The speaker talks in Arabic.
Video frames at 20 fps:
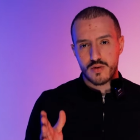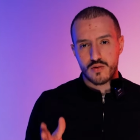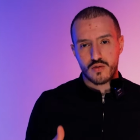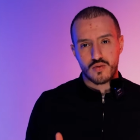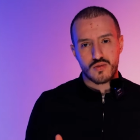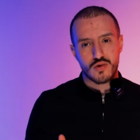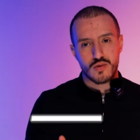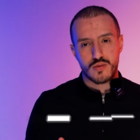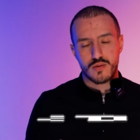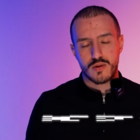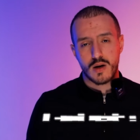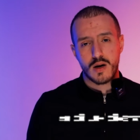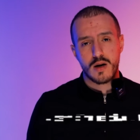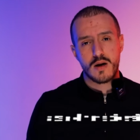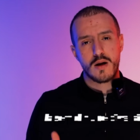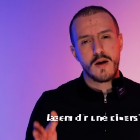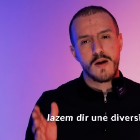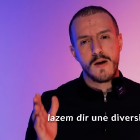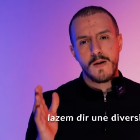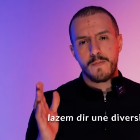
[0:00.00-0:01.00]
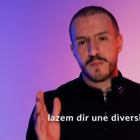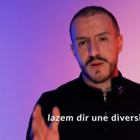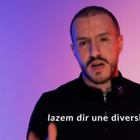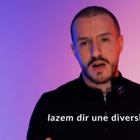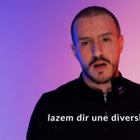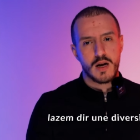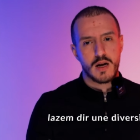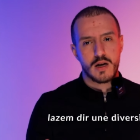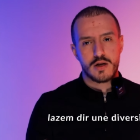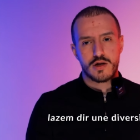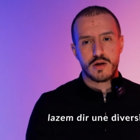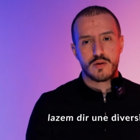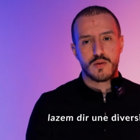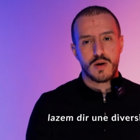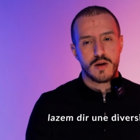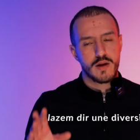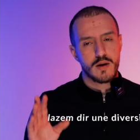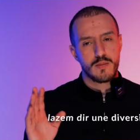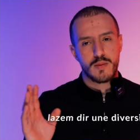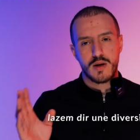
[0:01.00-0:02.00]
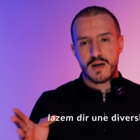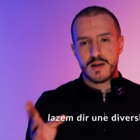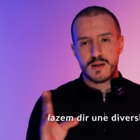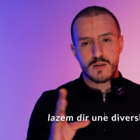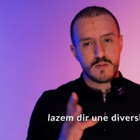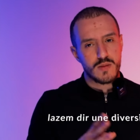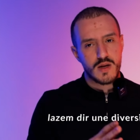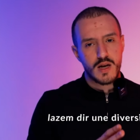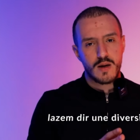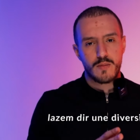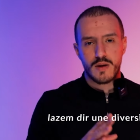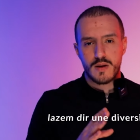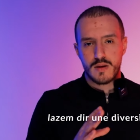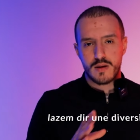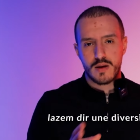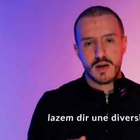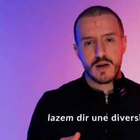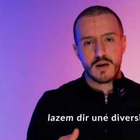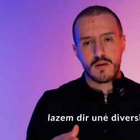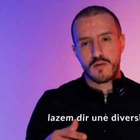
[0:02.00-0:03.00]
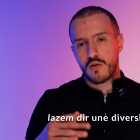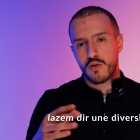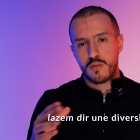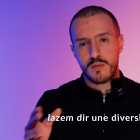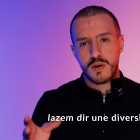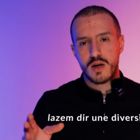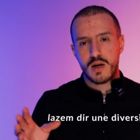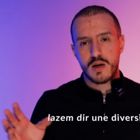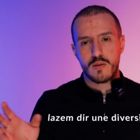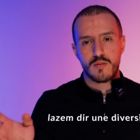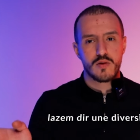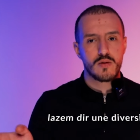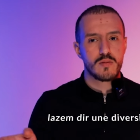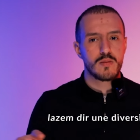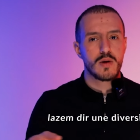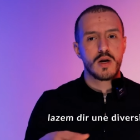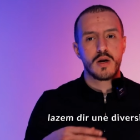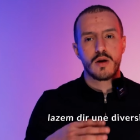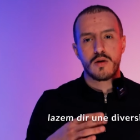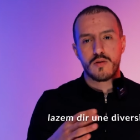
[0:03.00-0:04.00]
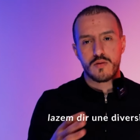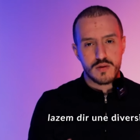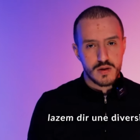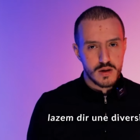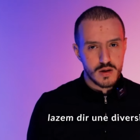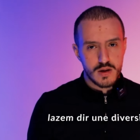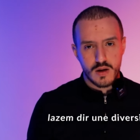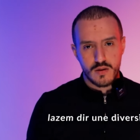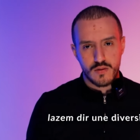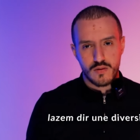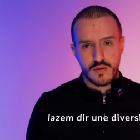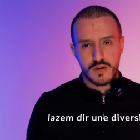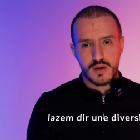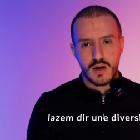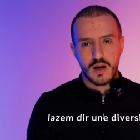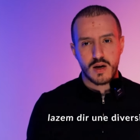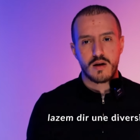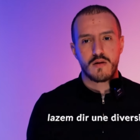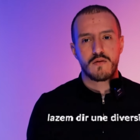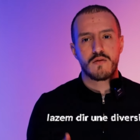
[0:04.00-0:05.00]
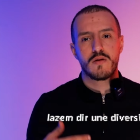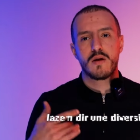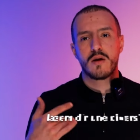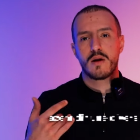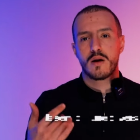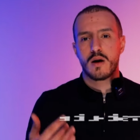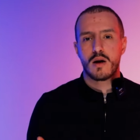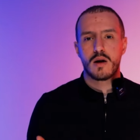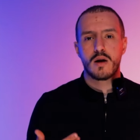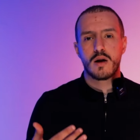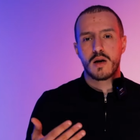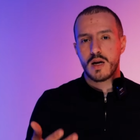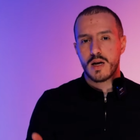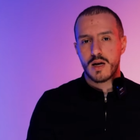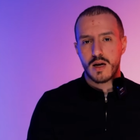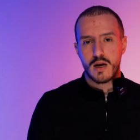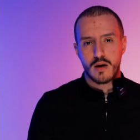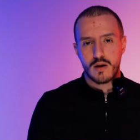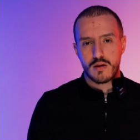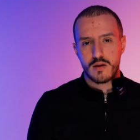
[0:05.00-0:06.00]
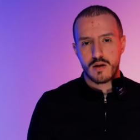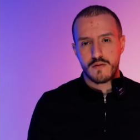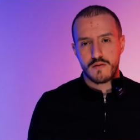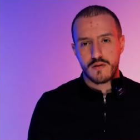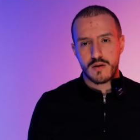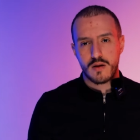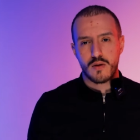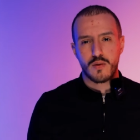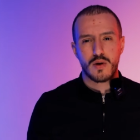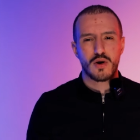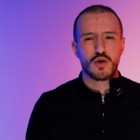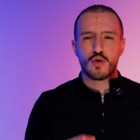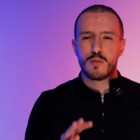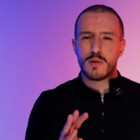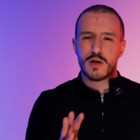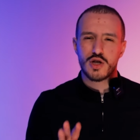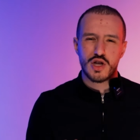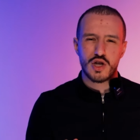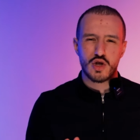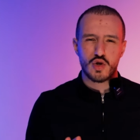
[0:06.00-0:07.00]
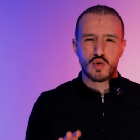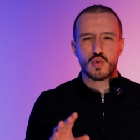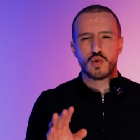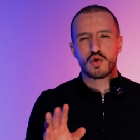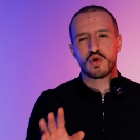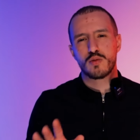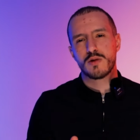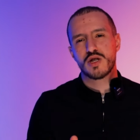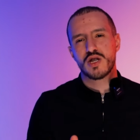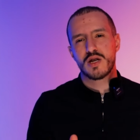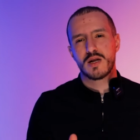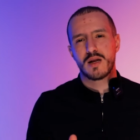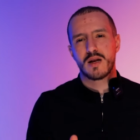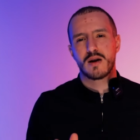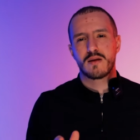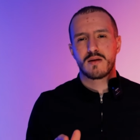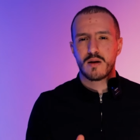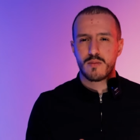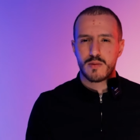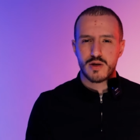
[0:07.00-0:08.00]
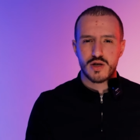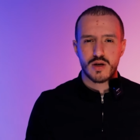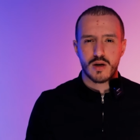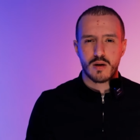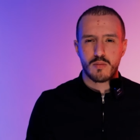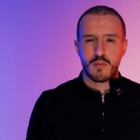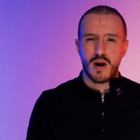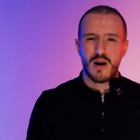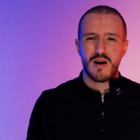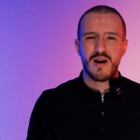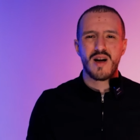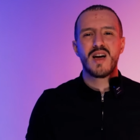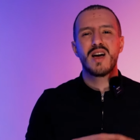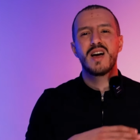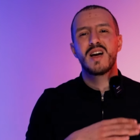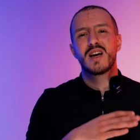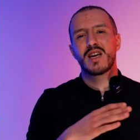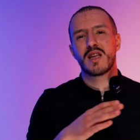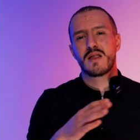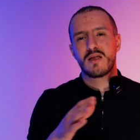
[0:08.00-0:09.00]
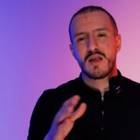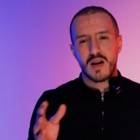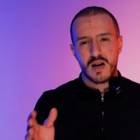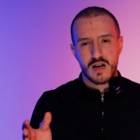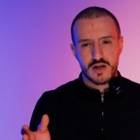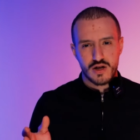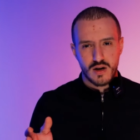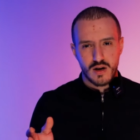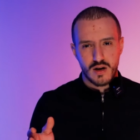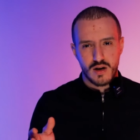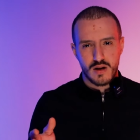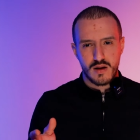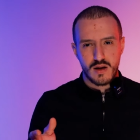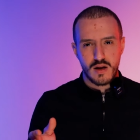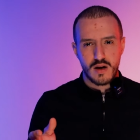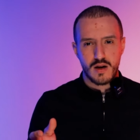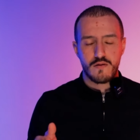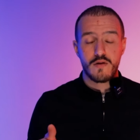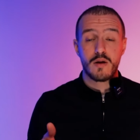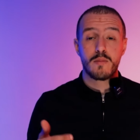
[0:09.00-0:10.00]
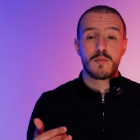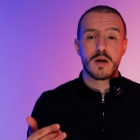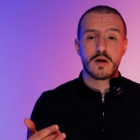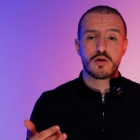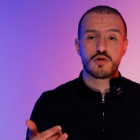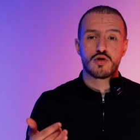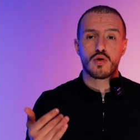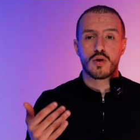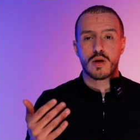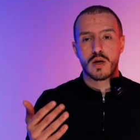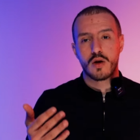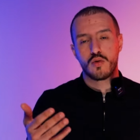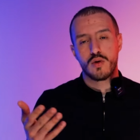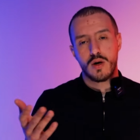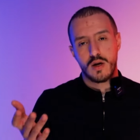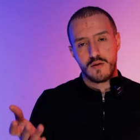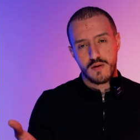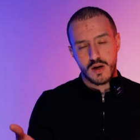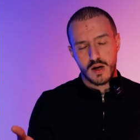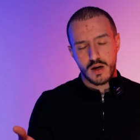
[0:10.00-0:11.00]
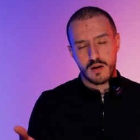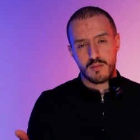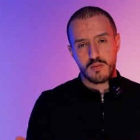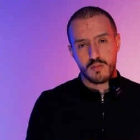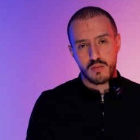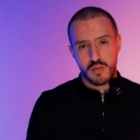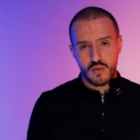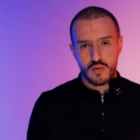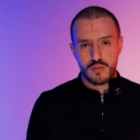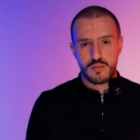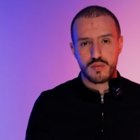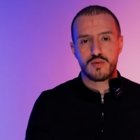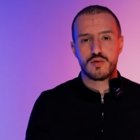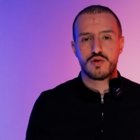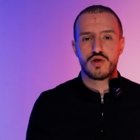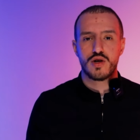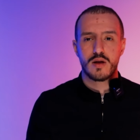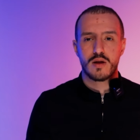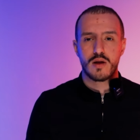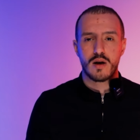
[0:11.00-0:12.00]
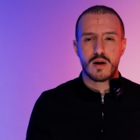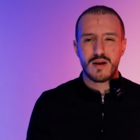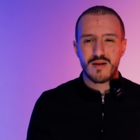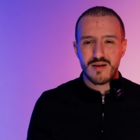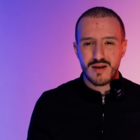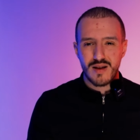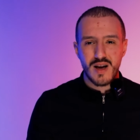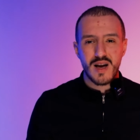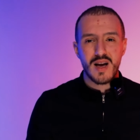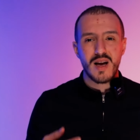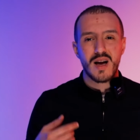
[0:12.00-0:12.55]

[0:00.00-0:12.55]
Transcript: باس كونسونطري على حاجه وحده مي لازم دائما دير او مينيموم اون ديزان دو ديريفي على لي كرياتيف تاعك وماشي زوج ماشي ثلاثه ماشي اربعه كي دير 10 لي ديريفي بيان سور كي يكون عندك ان بون بودجي ثاني